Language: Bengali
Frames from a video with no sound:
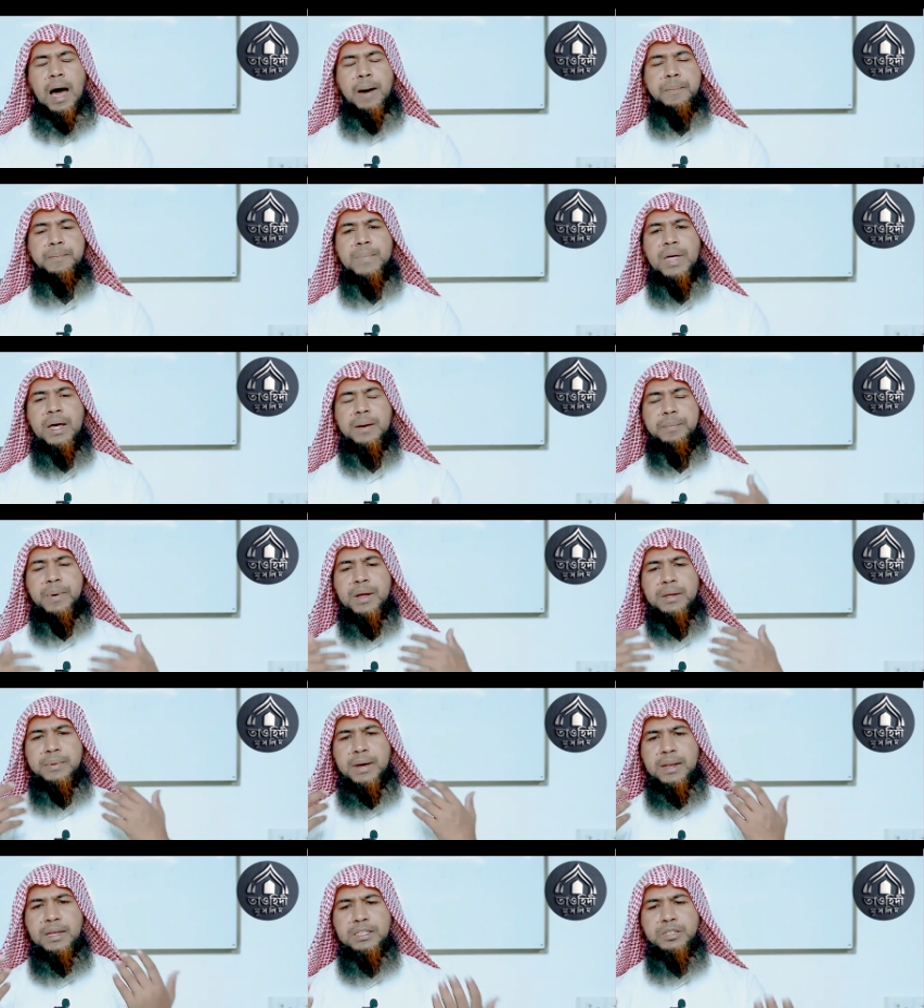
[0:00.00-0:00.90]
আপনার
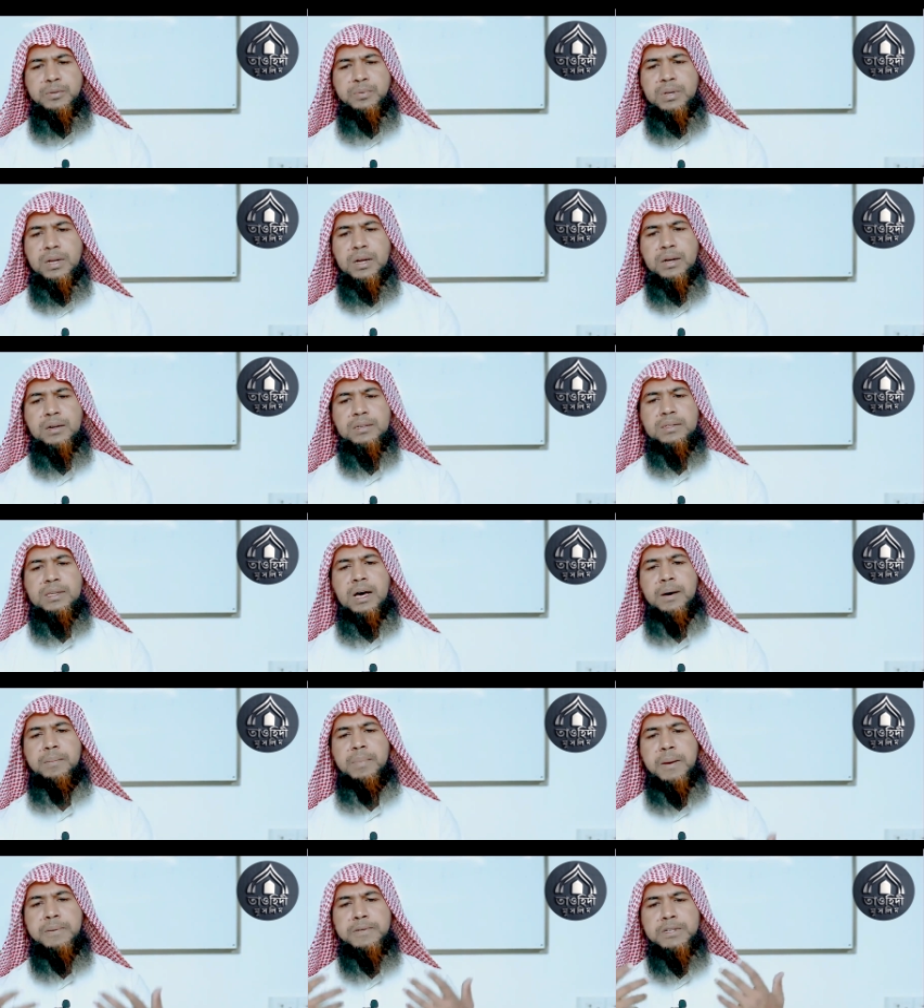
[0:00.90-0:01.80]
পারিবারিক জীবনের কথা
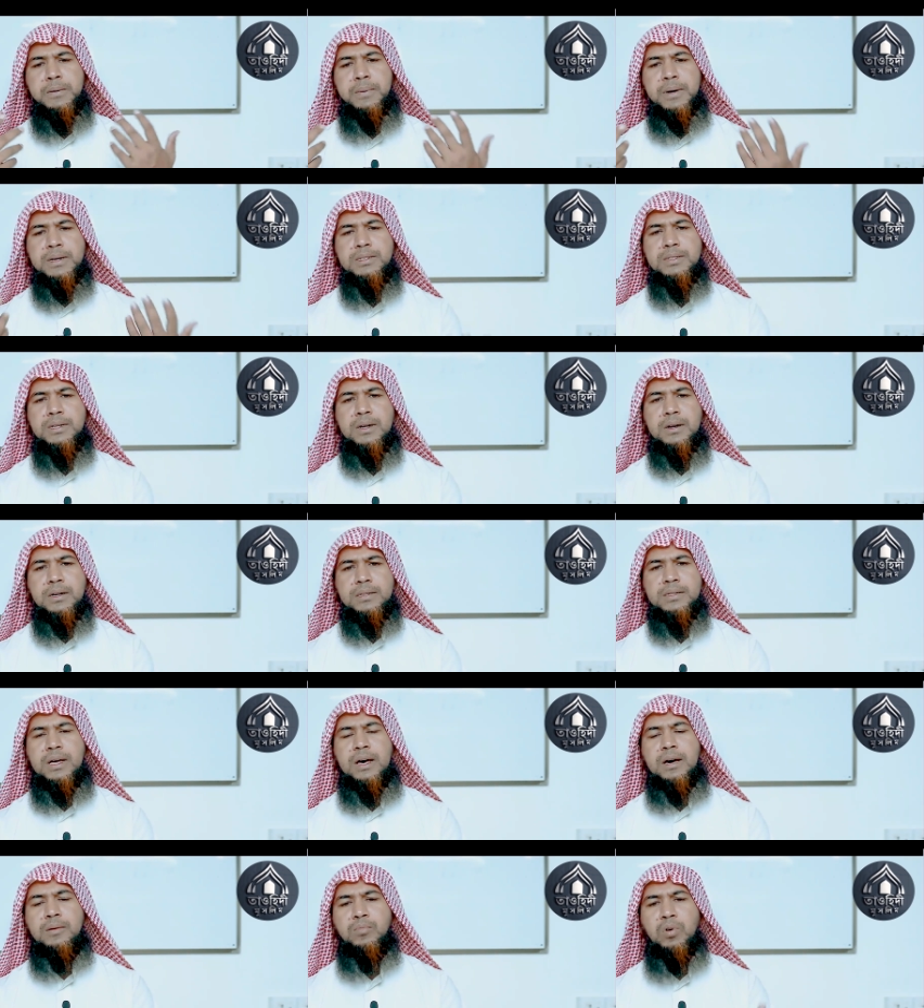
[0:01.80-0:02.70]
ব্যবসা বাণিজ্যের
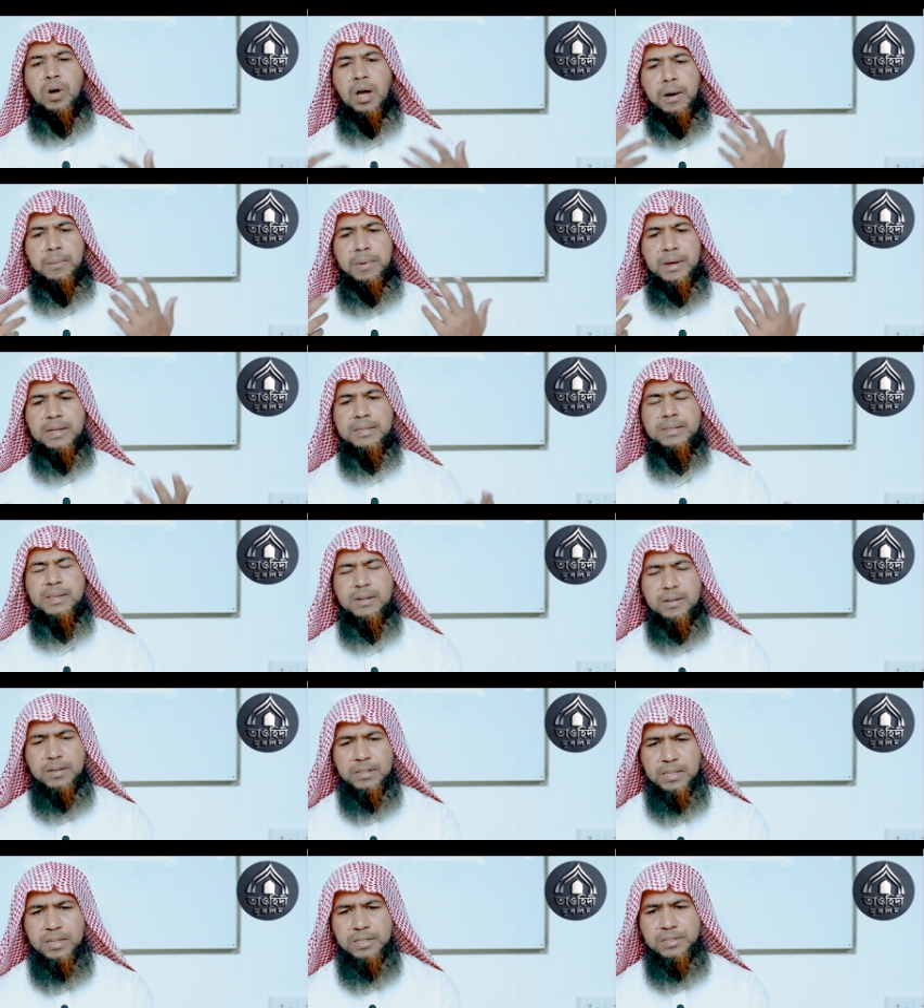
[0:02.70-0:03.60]
কথা মহামালতের
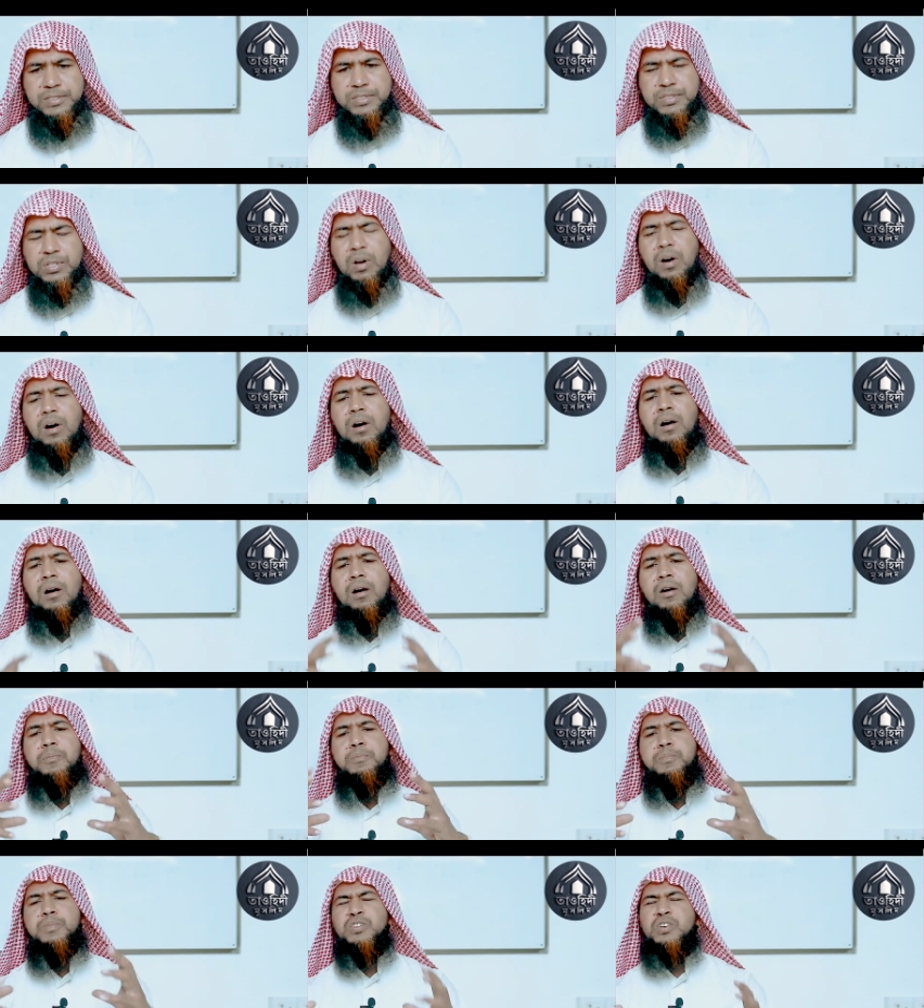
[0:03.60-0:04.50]
কথা
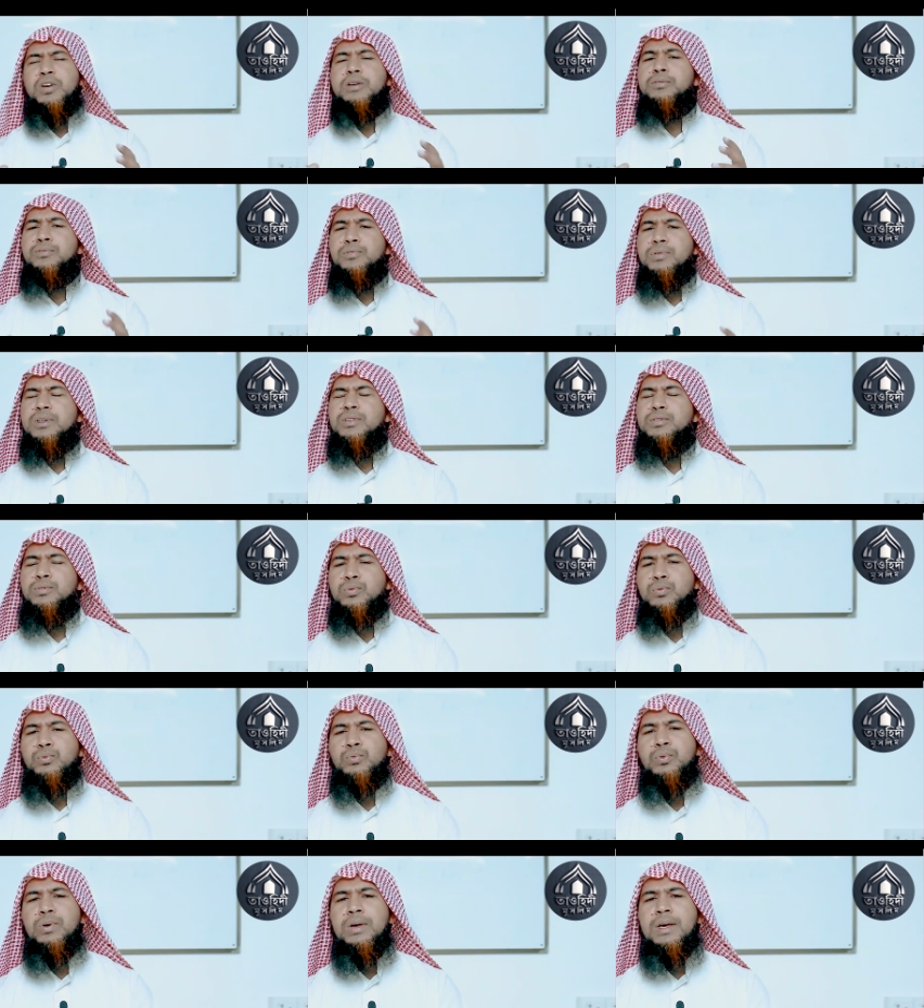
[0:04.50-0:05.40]
সব বিষয়গুলি
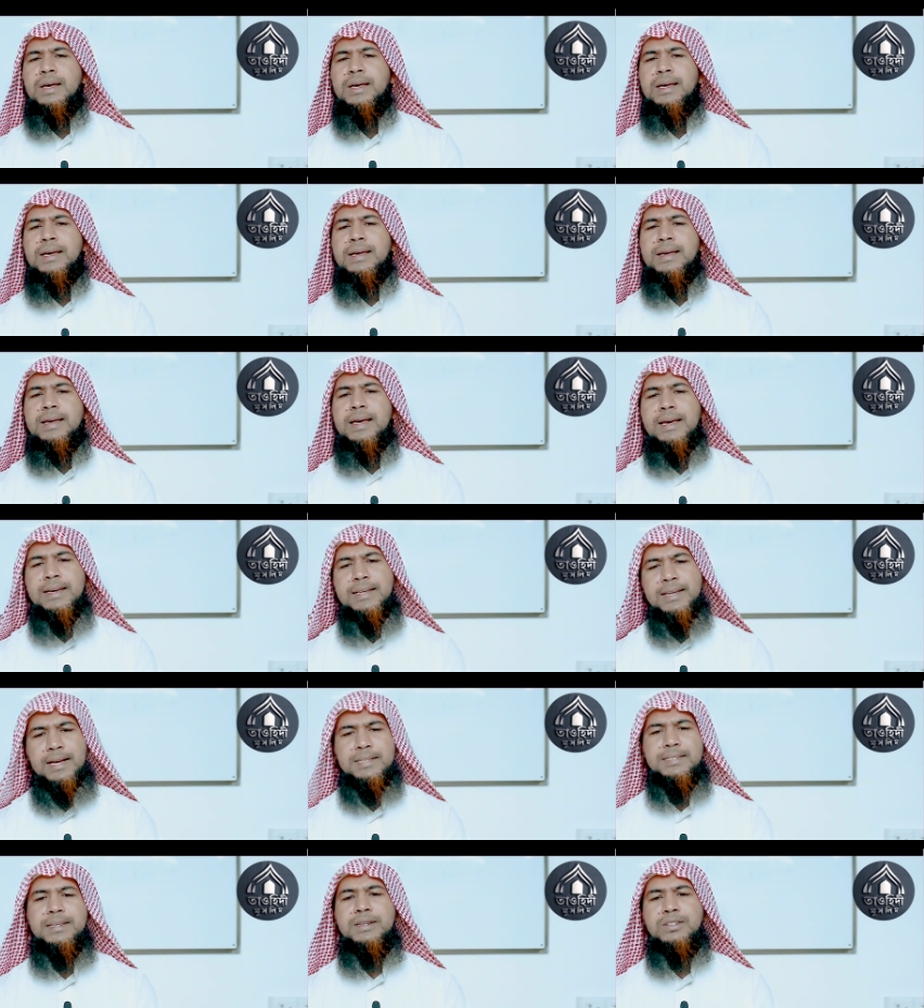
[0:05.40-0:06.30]
কিন্তু এই
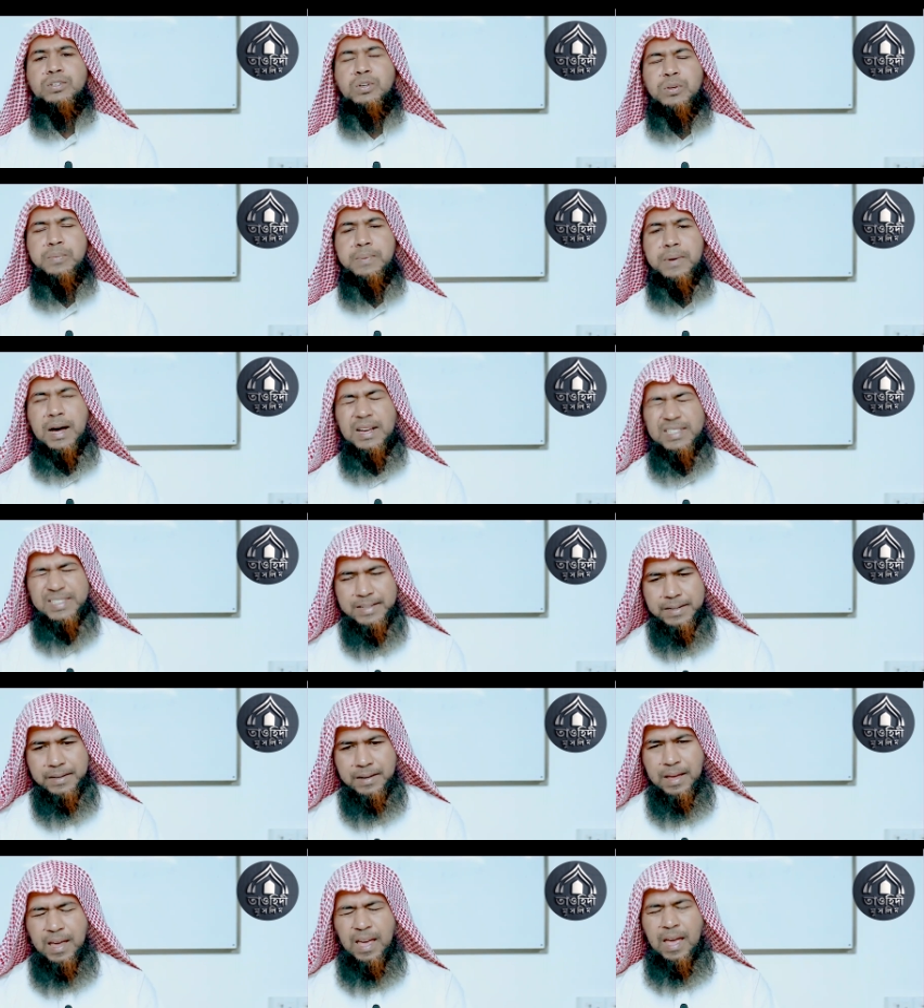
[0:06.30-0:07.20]
নাসাই শরীফে আছে
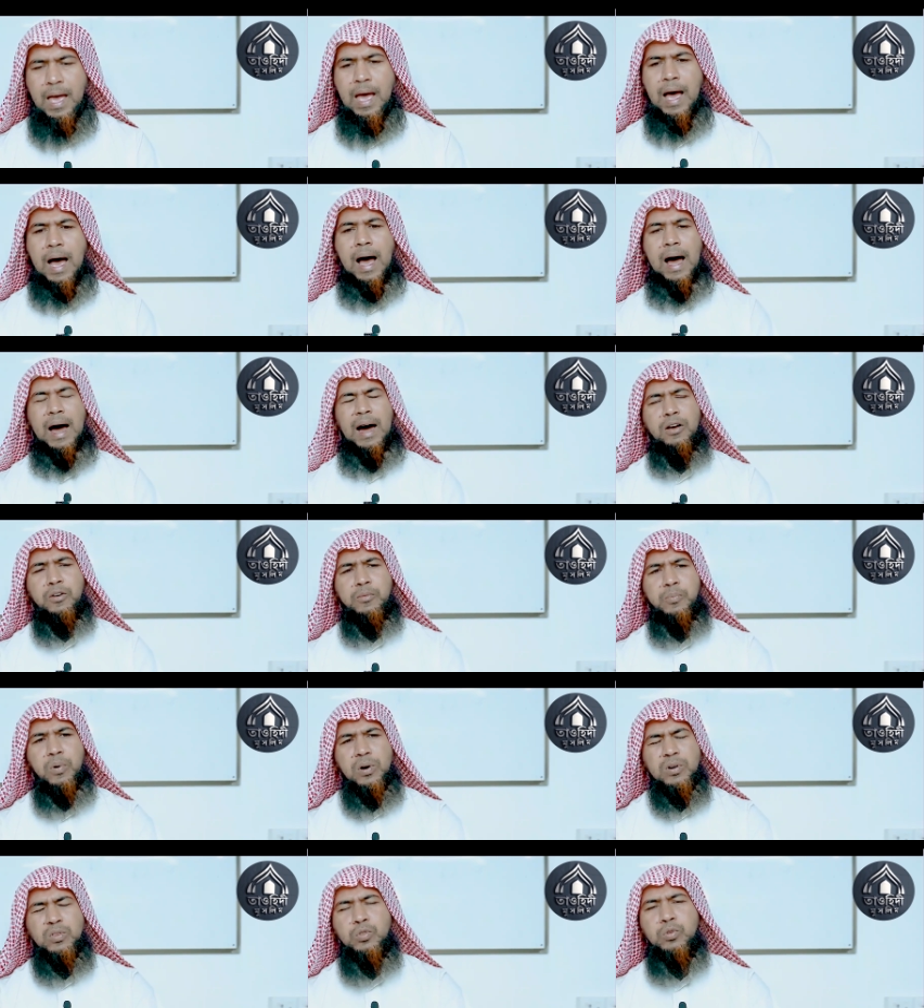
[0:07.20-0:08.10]
আরও
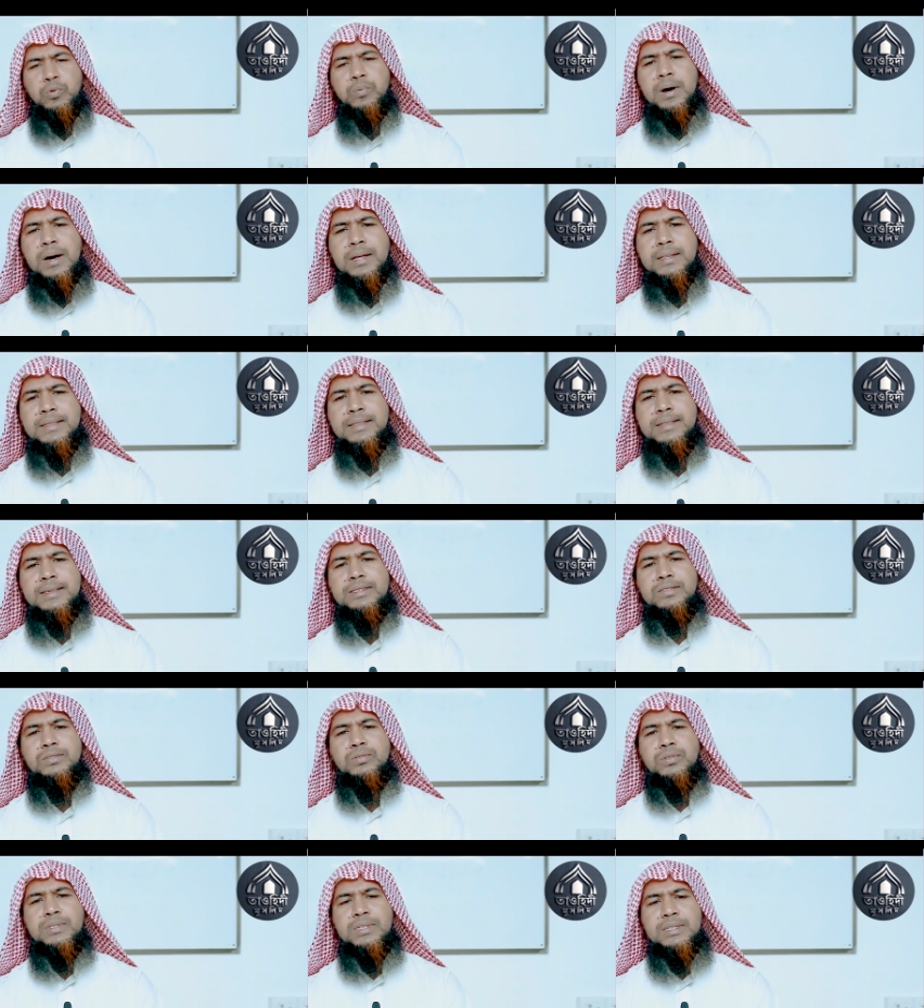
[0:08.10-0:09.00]
বর্তমান
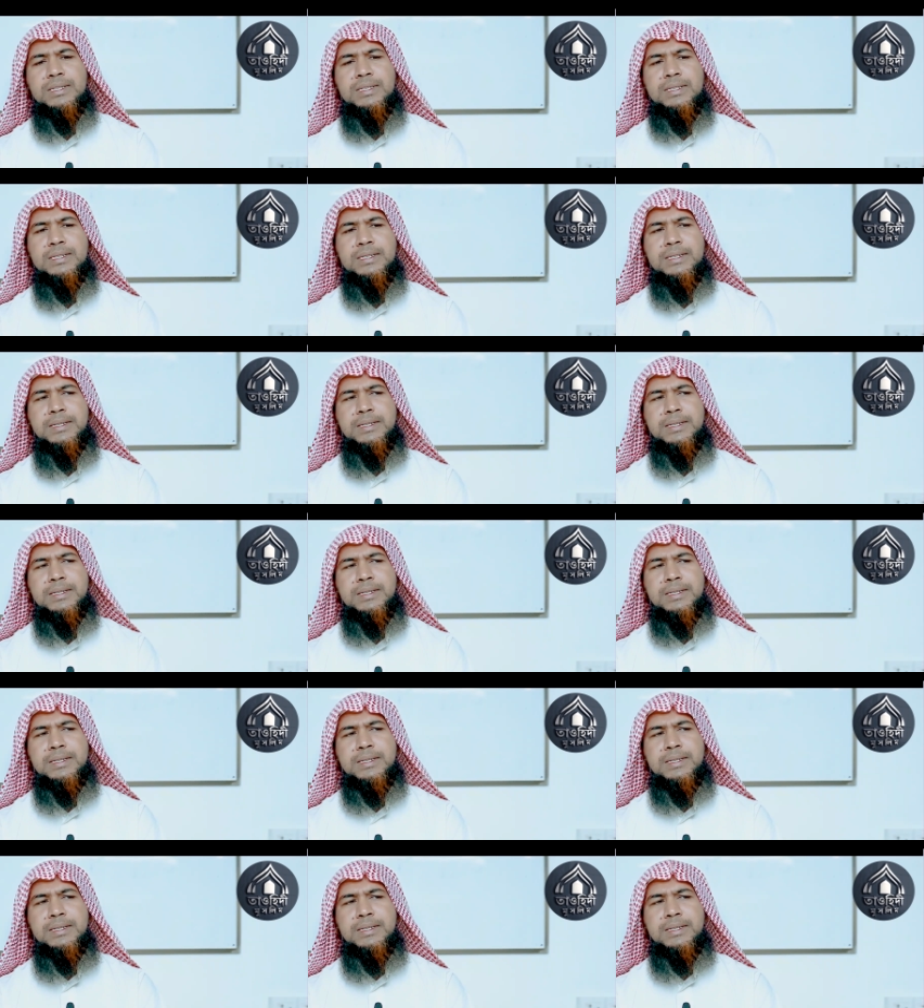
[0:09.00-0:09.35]
যদি